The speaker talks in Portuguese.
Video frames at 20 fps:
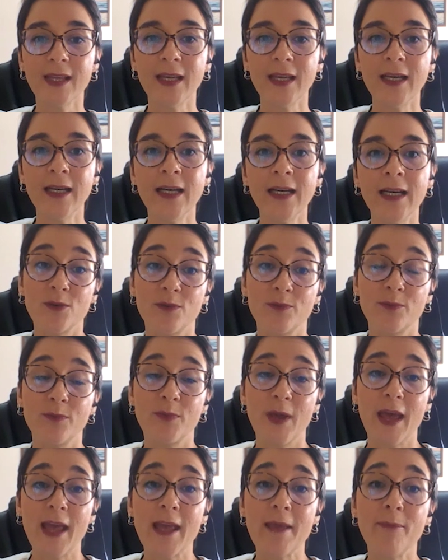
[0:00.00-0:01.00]
professor,
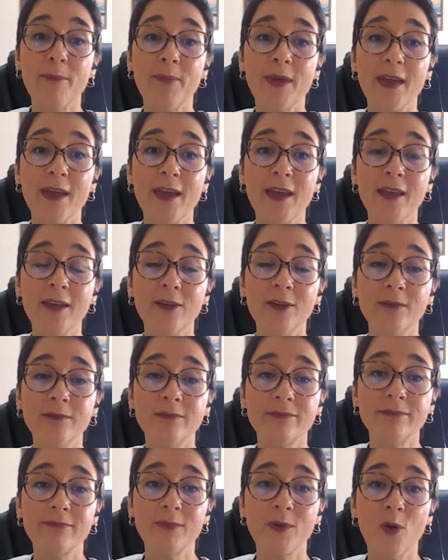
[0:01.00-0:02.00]

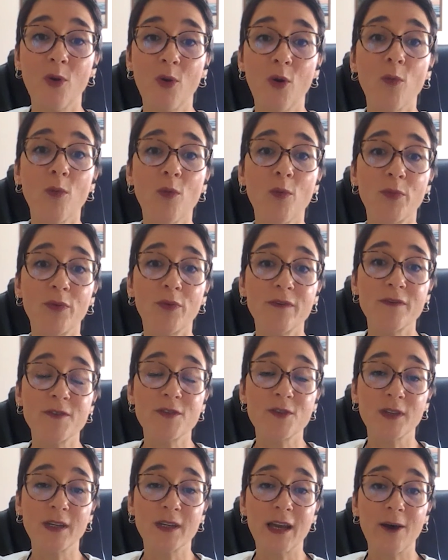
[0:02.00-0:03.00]
RP, como
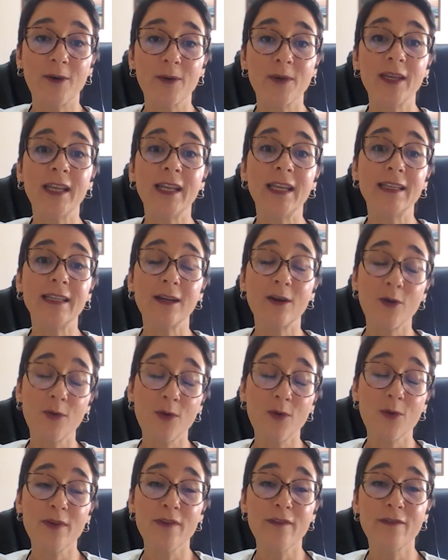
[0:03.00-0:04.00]
profissional que lida
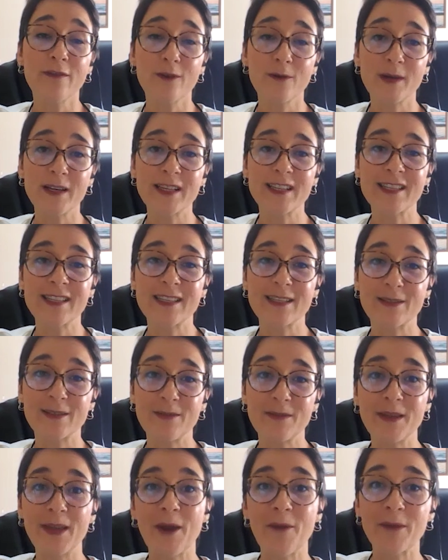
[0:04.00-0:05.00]
com
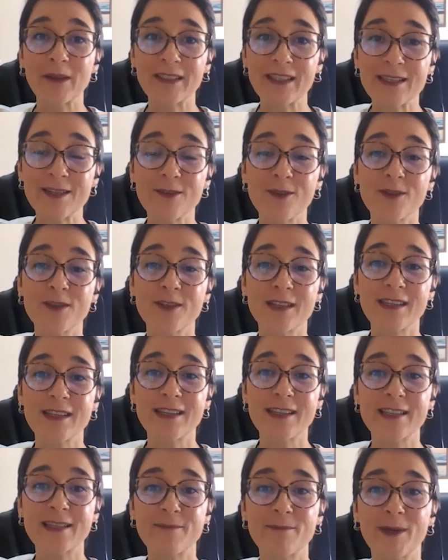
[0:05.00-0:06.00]
informação, que é uma das
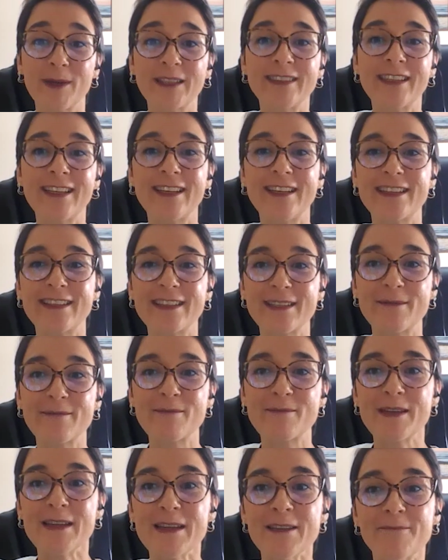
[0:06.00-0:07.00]
nossas
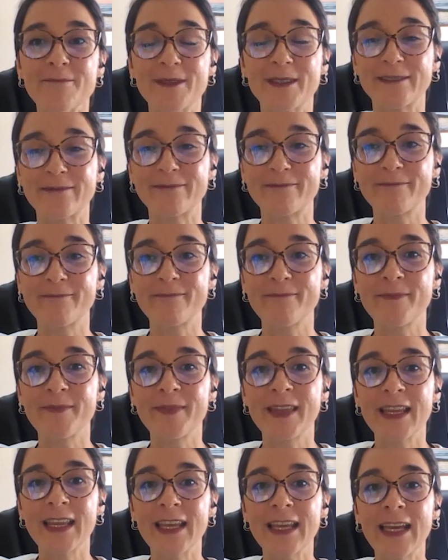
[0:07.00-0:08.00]
matérias-primas,
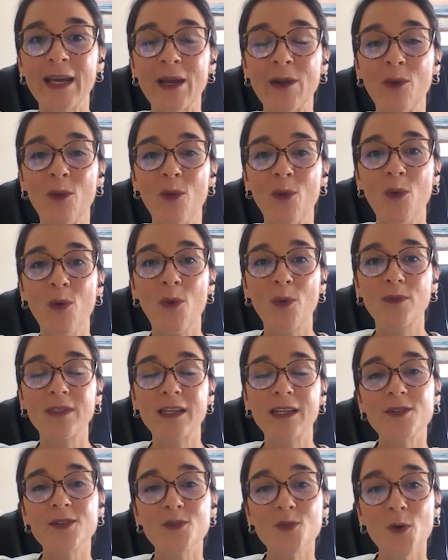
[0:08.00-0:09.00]

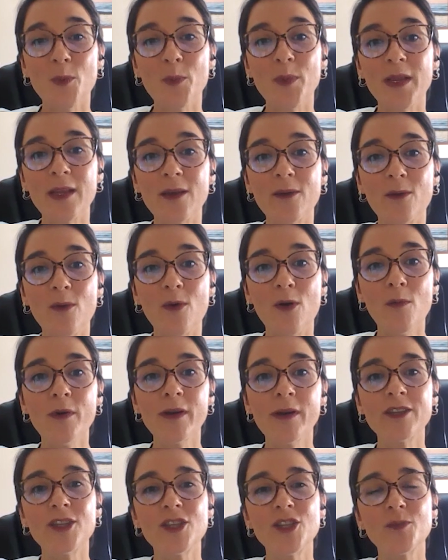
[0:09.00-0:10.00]
na sua opinião,
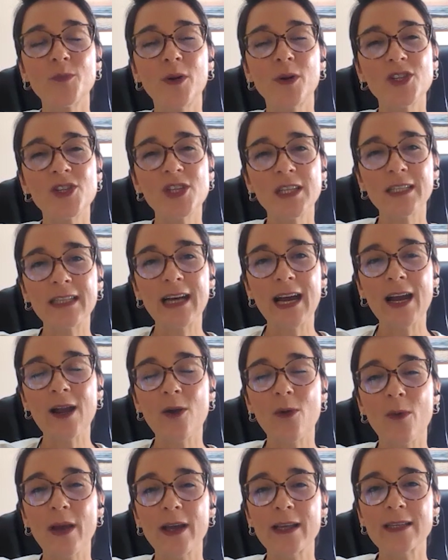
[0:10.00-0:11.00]
como que a gente pode
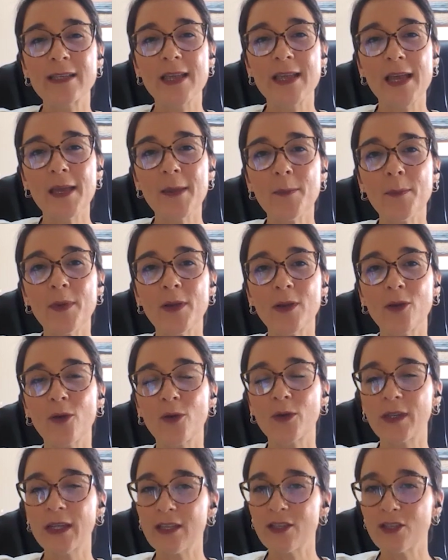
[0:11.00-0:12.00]
lidar com essa
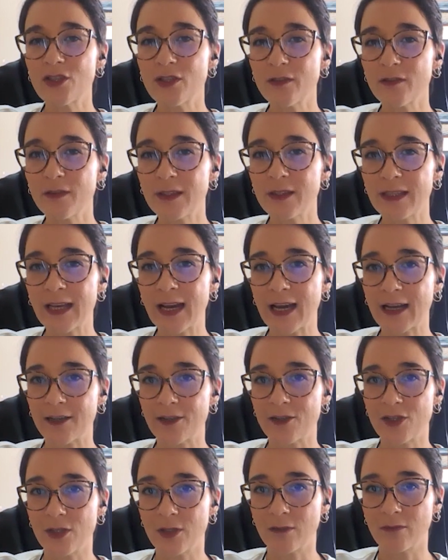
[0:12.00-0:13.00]

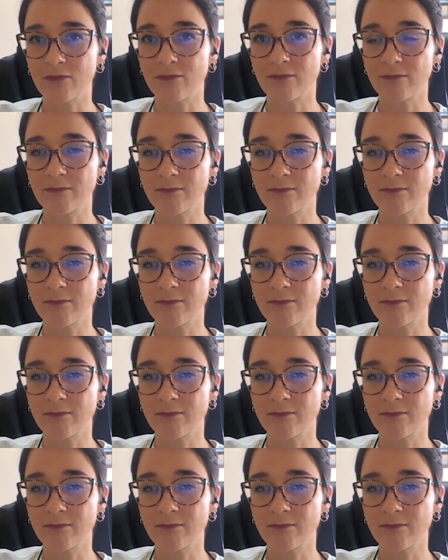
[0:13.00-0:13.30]
hiperconectividade,